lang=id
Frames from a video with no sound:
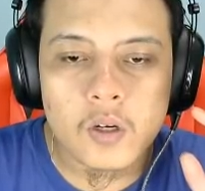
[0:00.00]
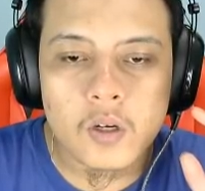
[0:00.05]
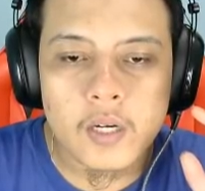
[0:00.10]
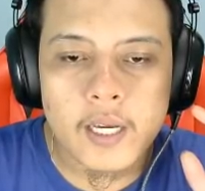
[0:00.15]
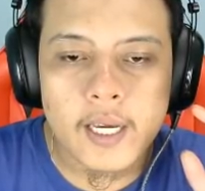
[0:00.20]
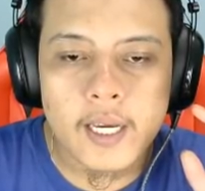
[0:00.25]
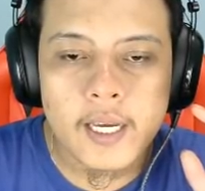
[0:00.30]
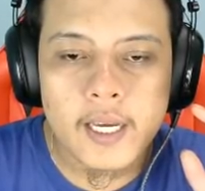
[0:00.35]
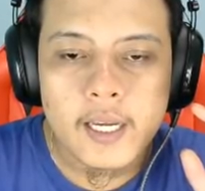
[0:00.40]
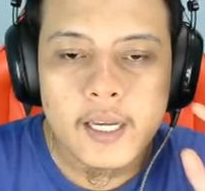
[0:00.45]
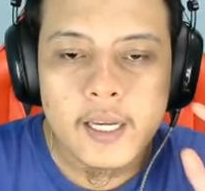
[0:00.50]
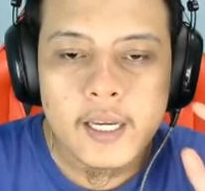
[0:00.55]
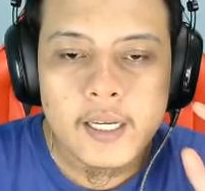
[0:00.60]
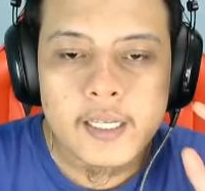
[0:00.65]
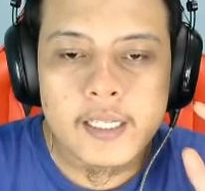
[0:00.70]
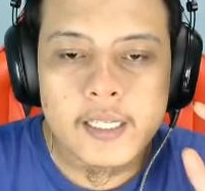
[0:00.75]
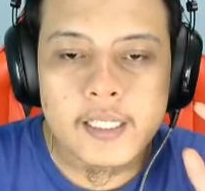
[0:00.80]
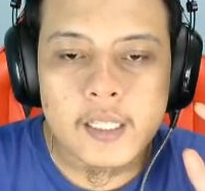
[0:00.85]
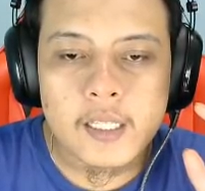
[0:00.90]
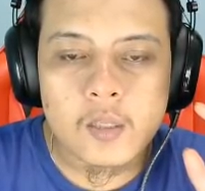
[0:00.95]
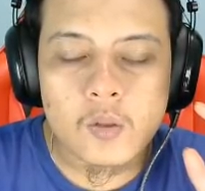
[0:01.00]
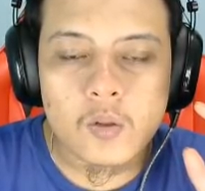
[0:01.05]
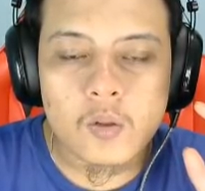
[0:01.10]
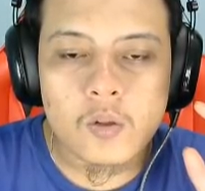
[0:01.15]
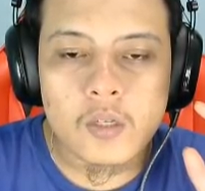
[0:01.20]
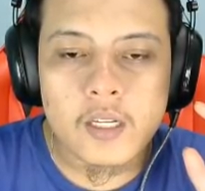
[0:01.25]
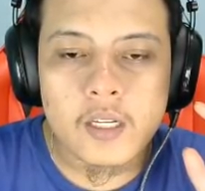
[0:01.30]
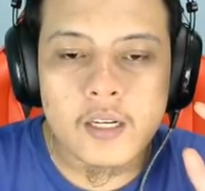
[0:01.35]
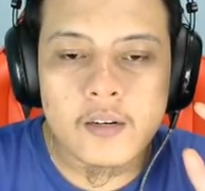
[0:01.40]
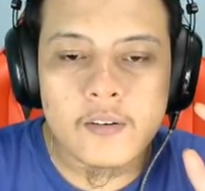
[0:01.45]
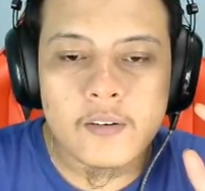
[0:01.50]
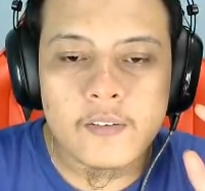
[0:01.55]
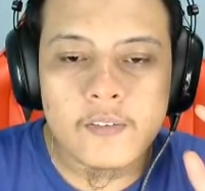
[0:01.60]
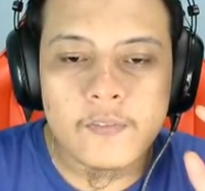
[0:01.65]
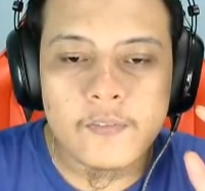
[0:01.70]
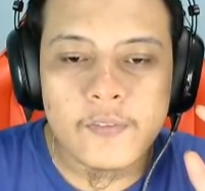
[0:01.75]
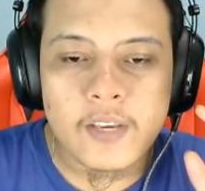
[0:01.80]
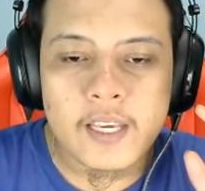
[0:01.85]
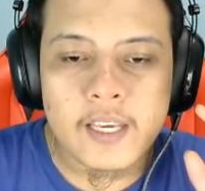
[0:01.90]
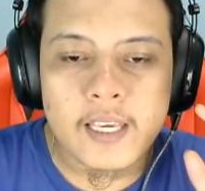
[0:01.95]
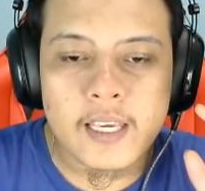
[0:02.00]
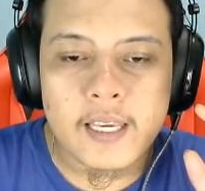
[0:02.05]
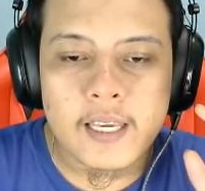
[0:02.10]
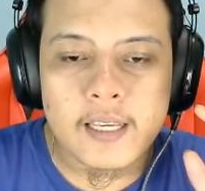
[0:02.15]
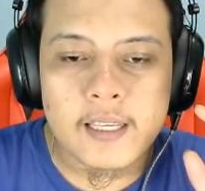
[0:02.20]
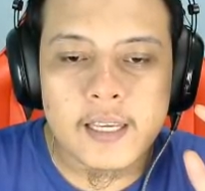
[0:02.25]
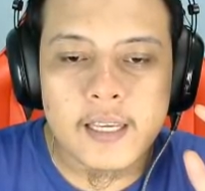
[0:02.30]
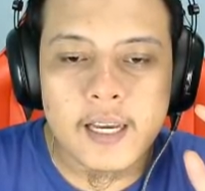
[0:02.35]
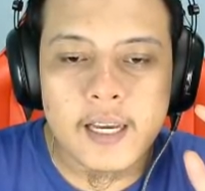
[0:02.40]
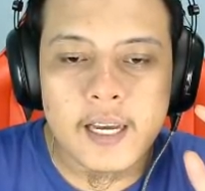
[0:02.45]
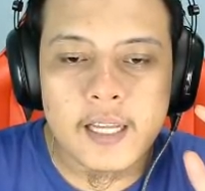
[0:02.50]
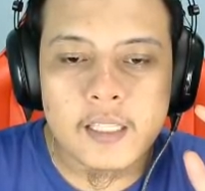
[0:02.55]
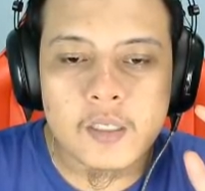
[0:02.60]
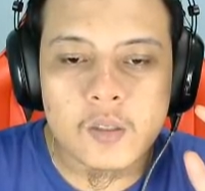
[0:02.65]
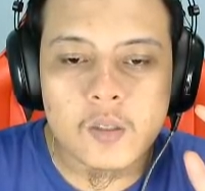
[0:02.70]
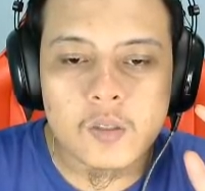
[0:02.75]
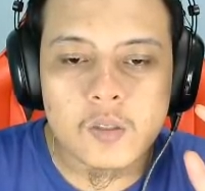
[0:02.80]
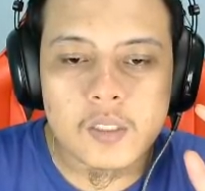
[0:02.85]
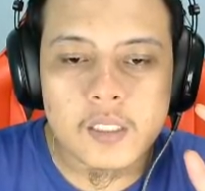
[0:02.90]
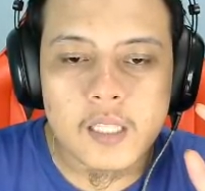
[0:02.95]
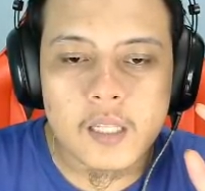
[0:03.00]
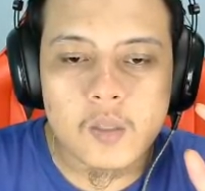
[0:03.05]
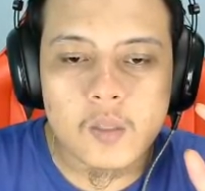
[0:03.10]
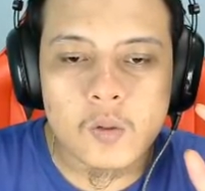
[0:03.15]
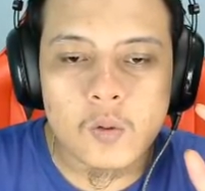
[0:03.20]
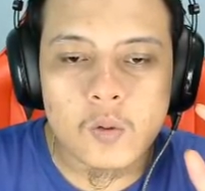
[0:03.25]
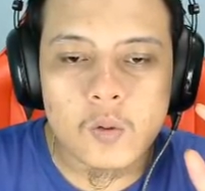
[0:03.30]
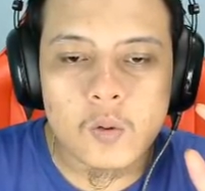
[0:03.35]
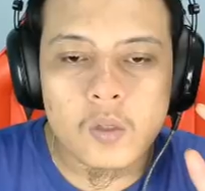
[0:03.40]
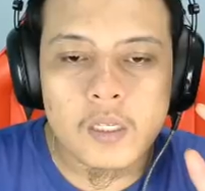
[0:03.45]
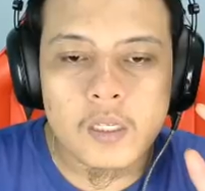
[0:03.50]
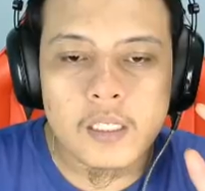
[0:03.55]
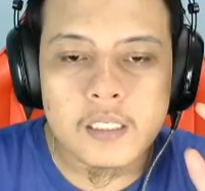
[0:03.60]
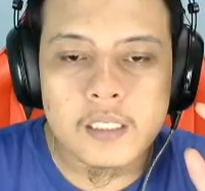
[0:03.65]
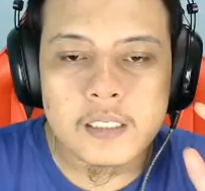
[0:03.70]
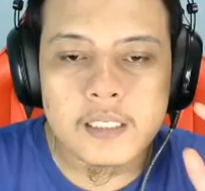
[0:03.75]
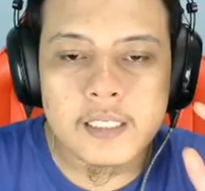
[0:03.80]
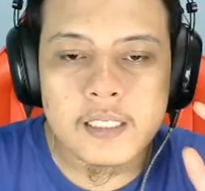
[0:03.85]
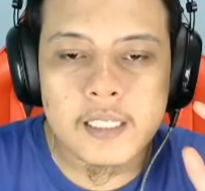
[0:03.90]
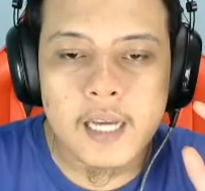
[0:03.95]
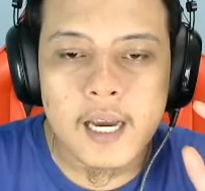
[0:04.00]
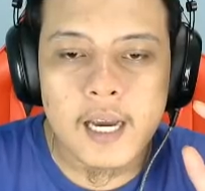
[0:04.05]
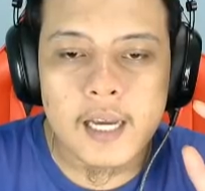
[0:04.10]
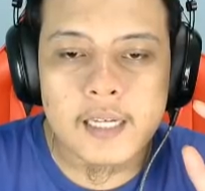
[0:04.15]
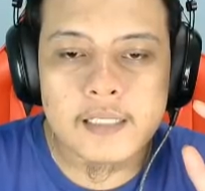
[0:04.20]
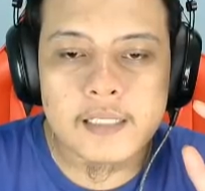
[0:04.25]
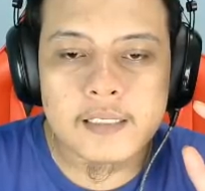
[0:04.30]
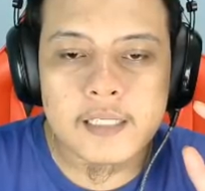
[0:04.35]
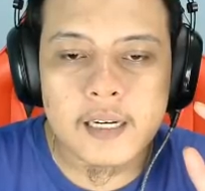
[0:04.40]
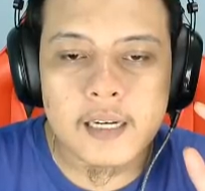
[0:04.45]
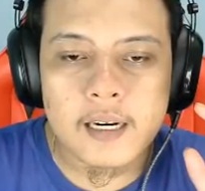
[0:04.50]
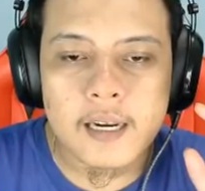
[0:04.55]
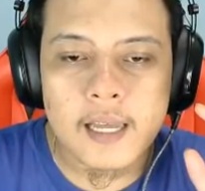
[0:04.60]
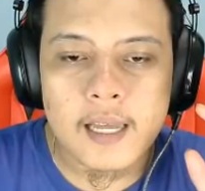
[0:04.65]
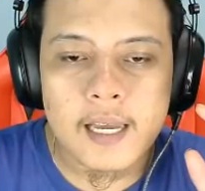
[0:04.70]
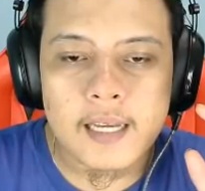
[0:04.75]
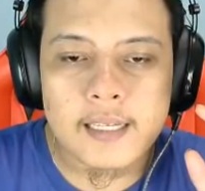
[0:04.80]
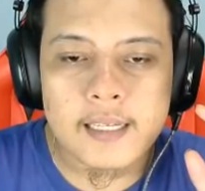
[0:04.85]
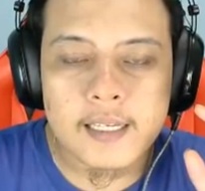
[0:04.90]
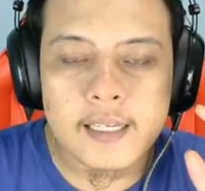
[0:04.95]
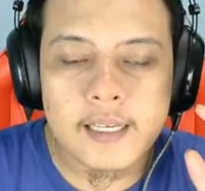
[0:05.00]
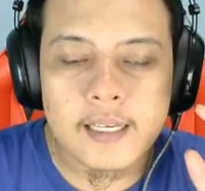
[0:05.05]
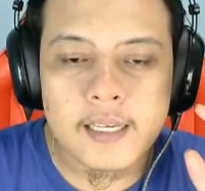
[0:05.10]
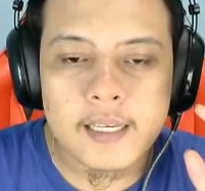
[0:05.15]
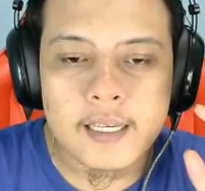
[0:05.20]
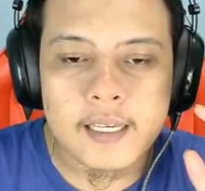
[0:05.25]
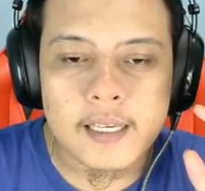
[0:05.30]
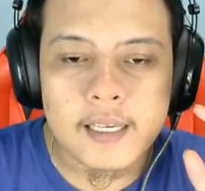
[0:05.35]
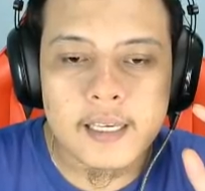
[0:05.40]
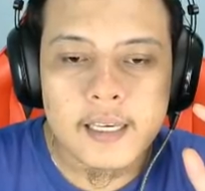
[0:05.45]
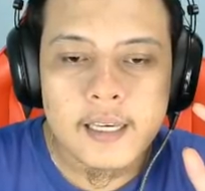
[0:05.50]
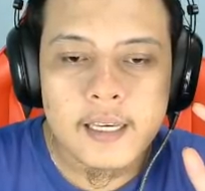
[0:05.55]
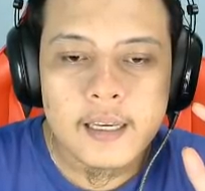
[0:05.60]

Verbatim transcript: Oke, kita turunin vikingnya, terus kita turunin si archer lagi.